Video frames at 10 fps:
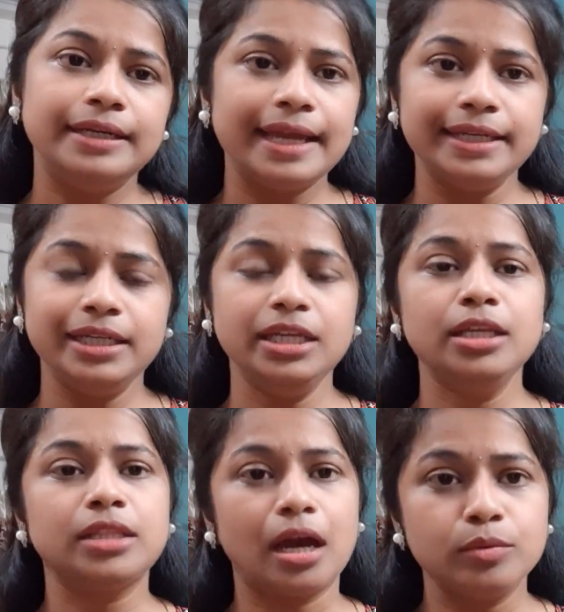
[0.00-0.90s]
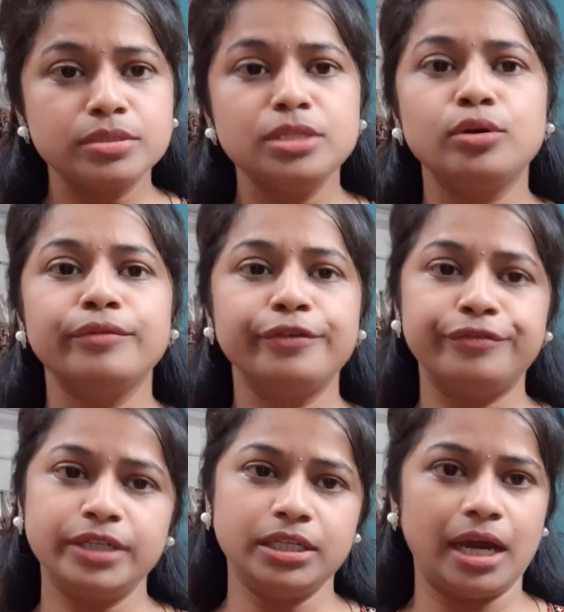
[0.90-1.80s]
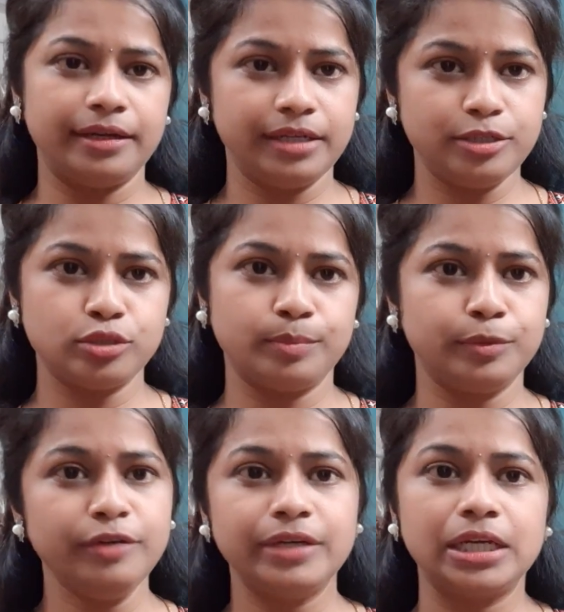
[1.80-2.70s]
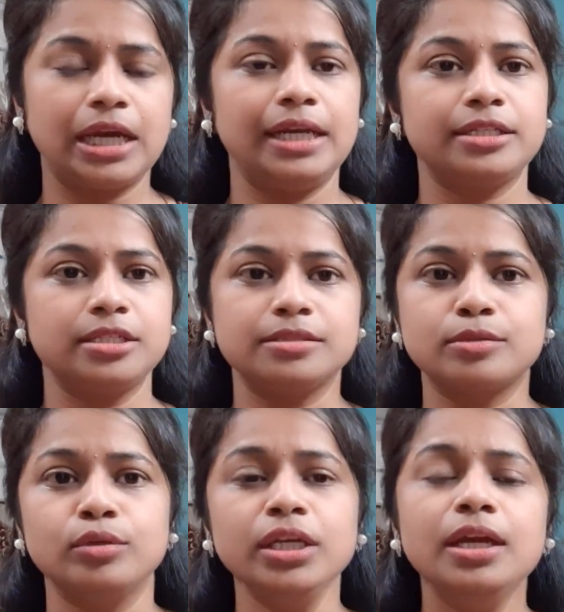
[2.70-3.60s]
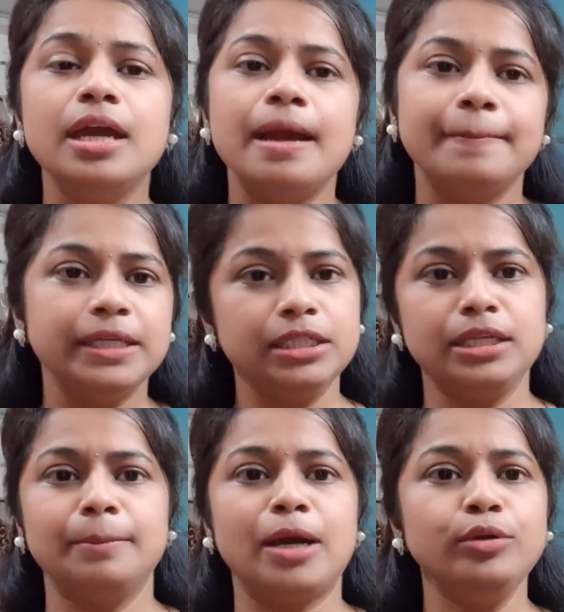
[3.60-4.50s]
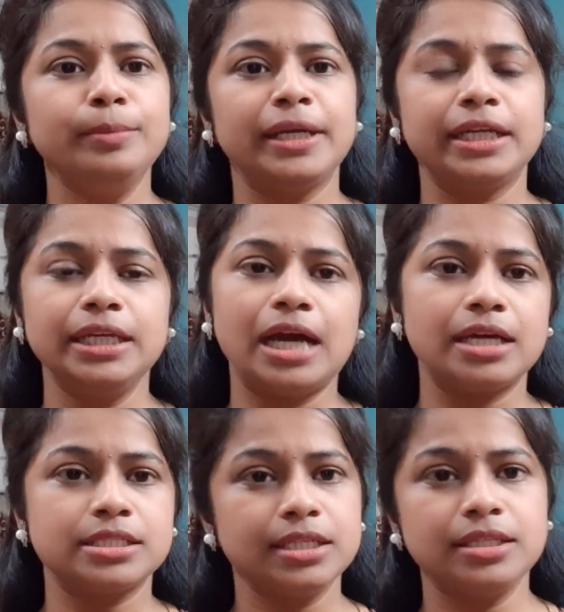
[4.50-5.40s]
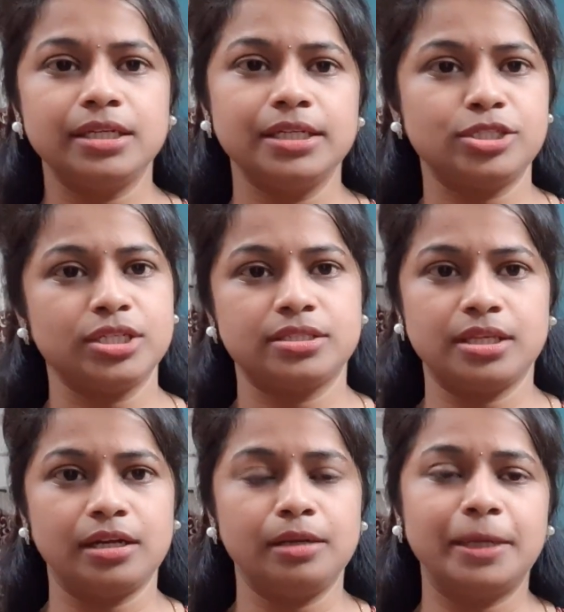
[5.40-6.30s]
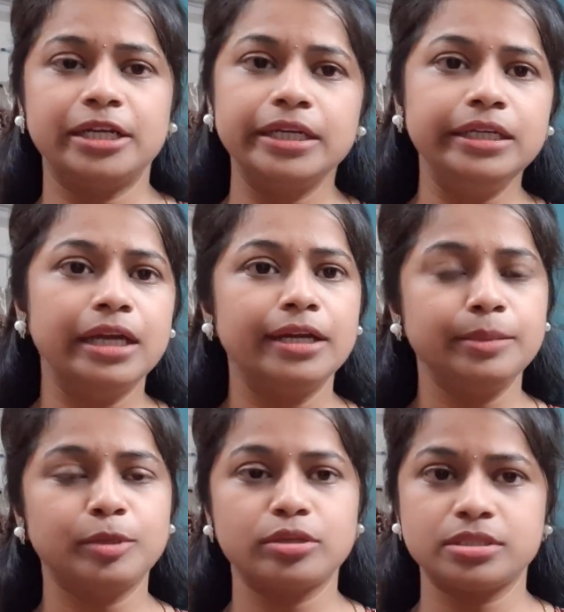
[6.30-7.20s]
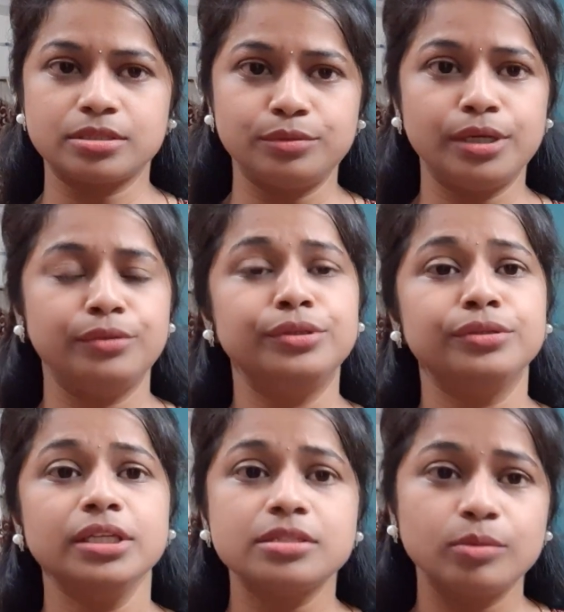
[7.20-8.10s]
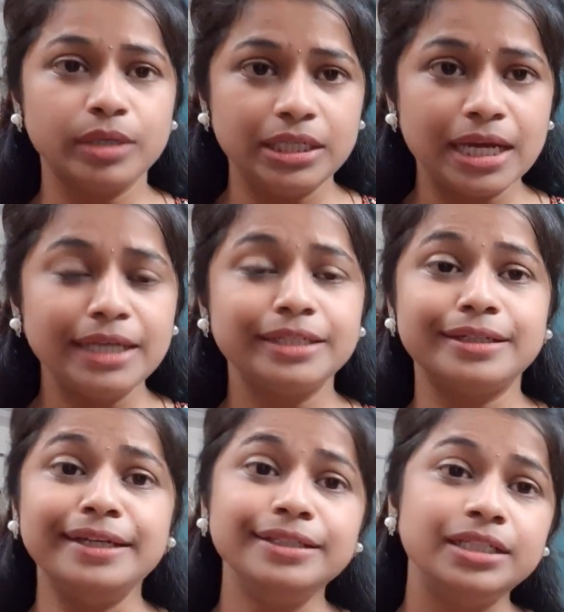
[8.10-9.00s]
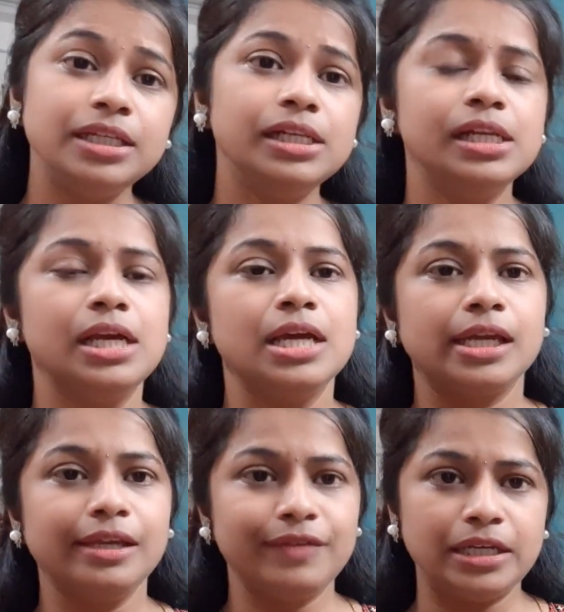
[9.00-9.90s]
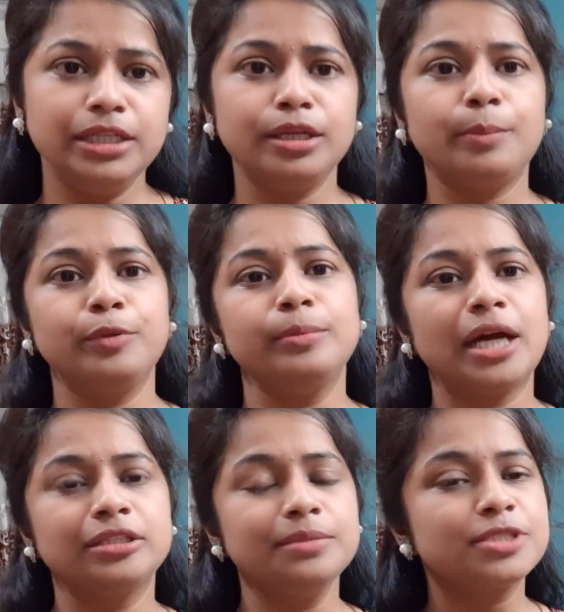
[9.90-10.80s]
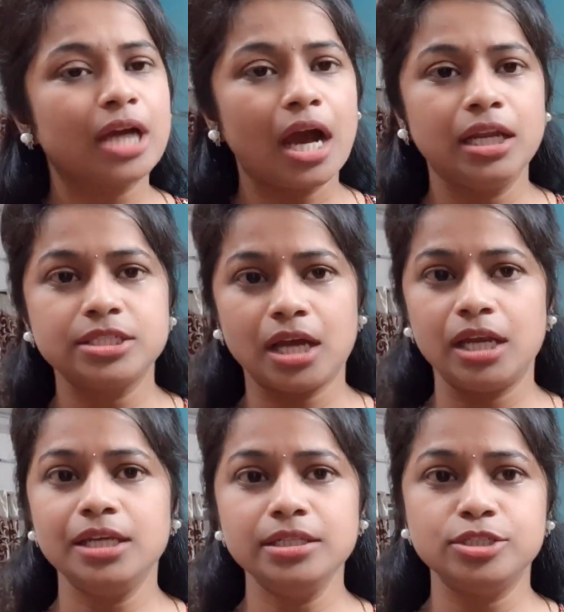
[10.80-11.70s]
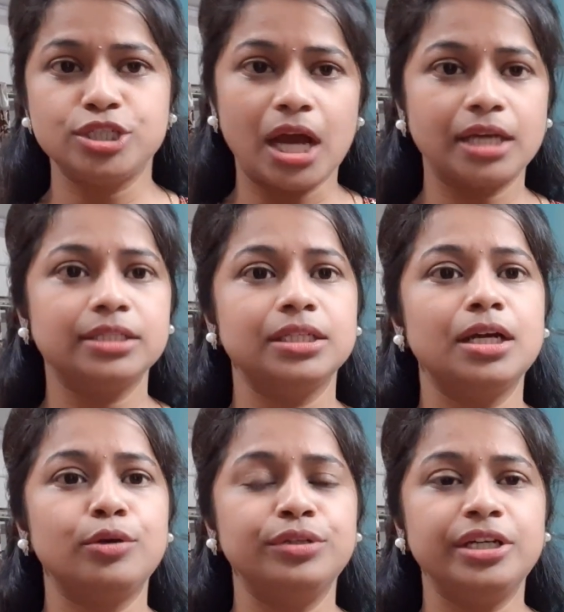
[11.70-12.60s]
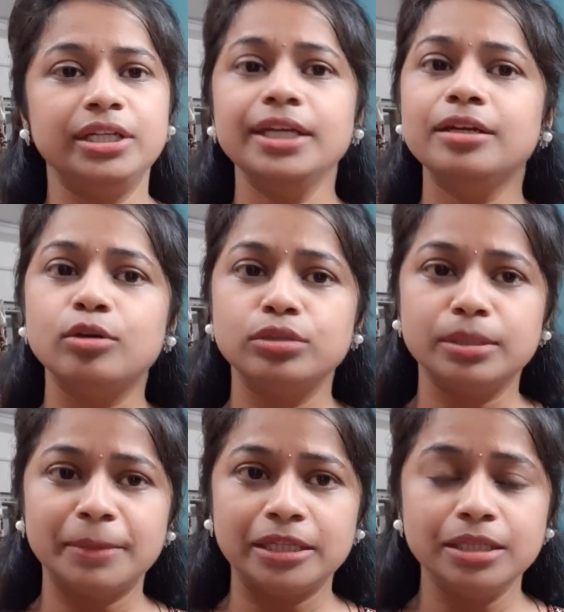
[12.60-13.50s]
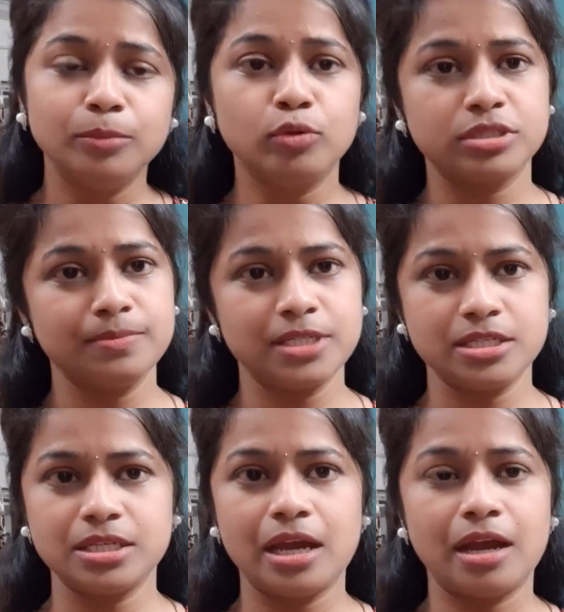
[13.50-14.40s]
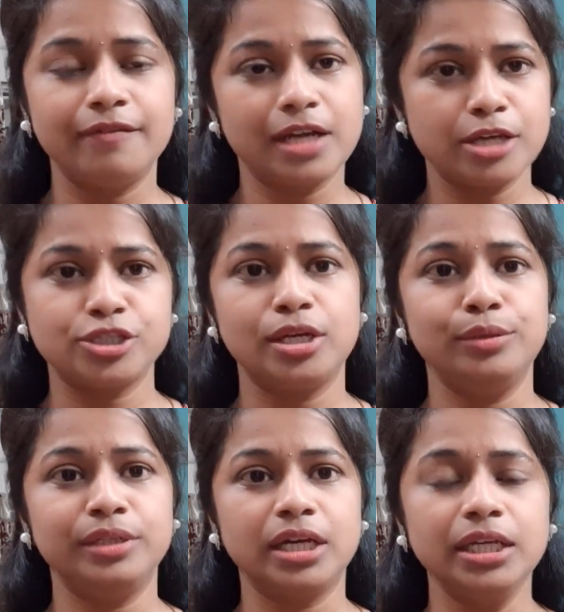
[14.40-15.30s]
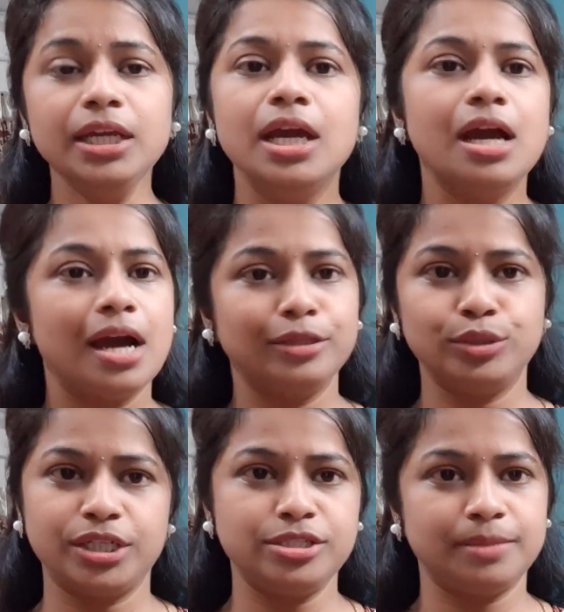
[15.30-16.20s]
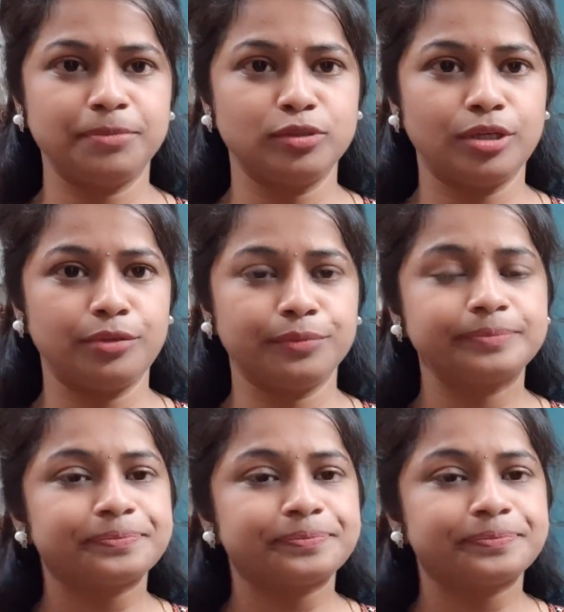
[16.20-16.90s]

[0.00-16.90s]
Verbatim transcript: డైలీ థౌజండ్ ఆర్ ఫిఫ్టీన్ హండ్రెడ్ చొప్పున వాళ్ళు కలెక్ట్ చేసుకొని మిగిలిన అమౌంట్ మనకి లాస్ట్కి తిరిగి ఇచ్చేస్తారనమాట ఇలాంటి ప్రాసెస్ కూడా ఉంటుంది సో ఇలాంటి రెంటల్కి వెళ్ళినప్పుడు మాత్రం చాలా చాలా జాగ్రత్తగా ఉండండి కొంతమంది మోసం చేసే అవకాశాలు ఉంటాయి అందుకనే చెప్తున్నాను